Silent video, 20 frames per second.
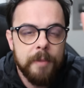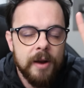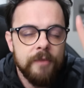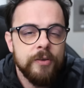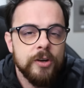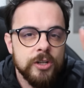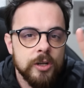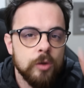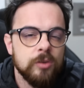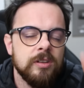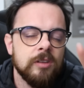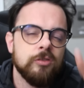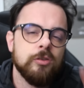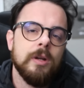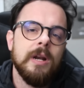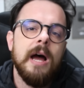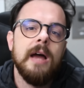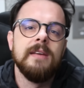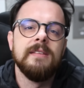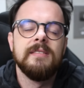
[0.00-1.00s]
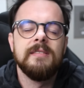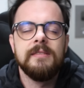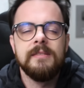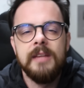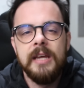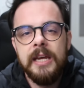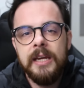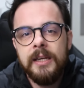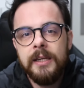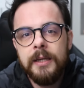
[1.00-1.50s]
Para fechar os nacionais,
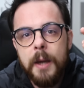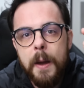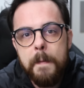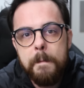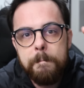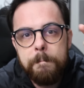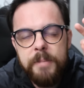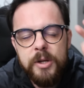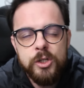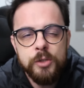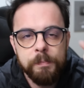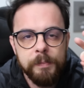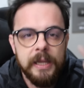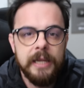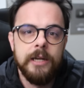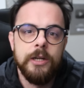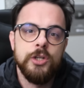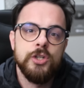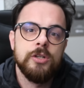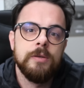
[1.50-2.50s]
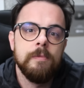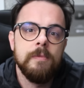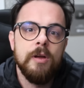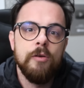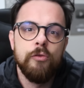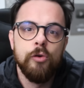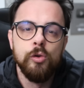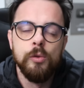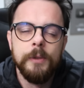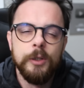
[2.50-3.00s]
tem Beach Planet,
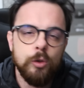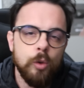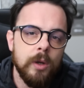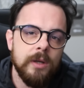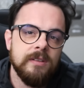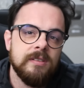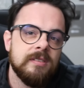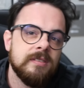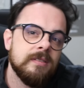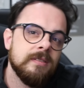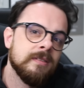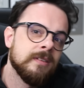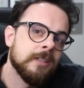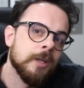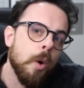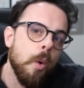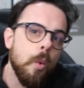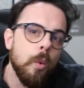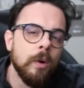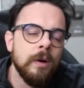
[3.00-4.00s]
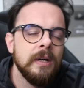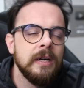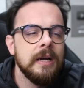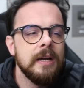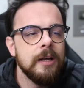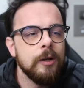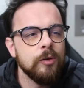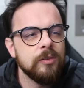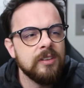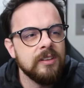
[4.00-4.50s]
volume 2, que é o.
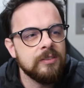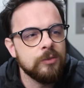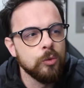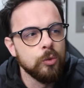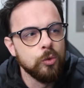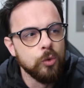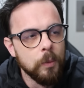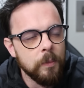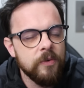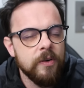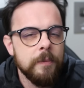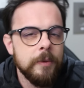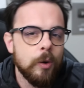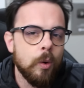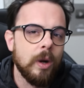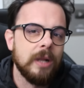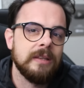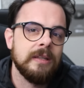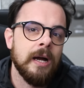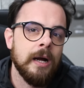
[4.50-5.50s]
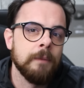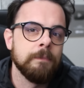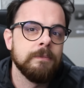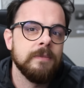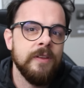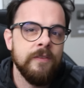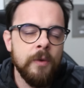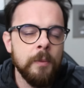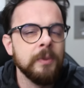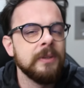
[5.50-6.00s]
Não sei se o YouTube vai me
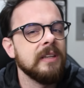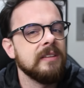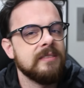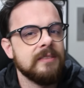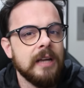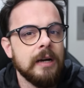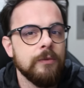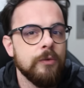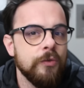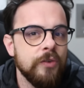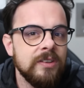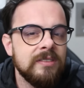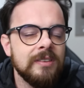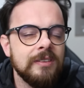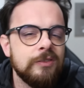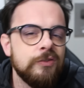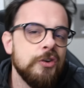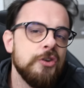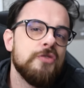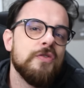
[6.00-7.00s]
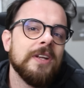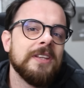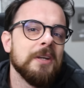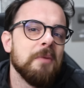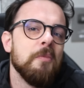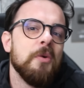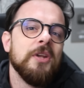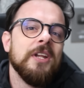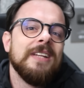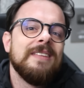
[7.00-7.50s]
cortar. Vamos testar, vamos ver se esse vídeo vai ter
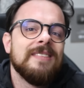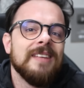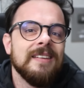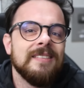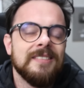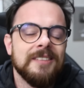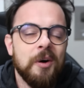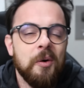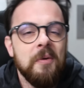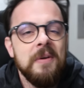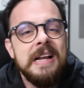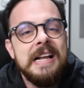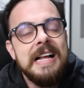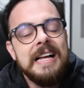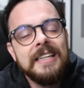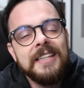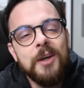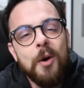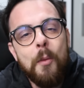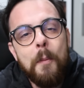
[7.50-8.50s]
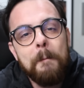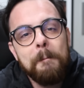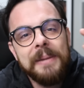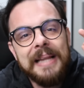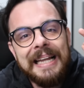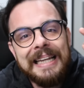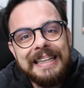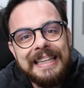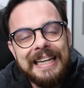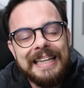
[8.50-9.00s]
monetização. Que é o
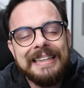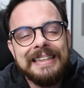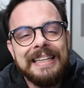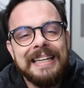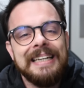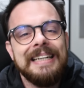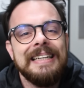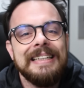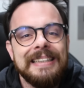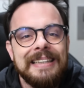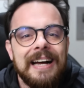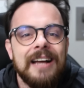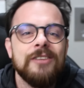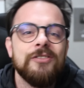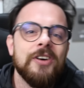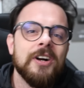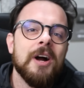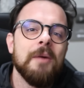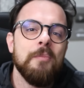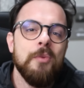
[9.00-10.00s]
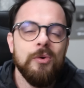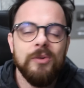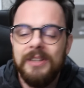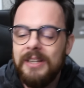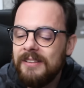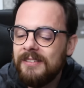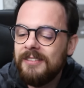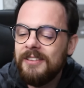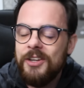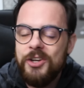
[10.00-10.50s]
Planeta das
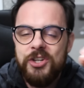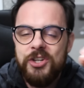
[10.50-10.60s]
Vagabundas,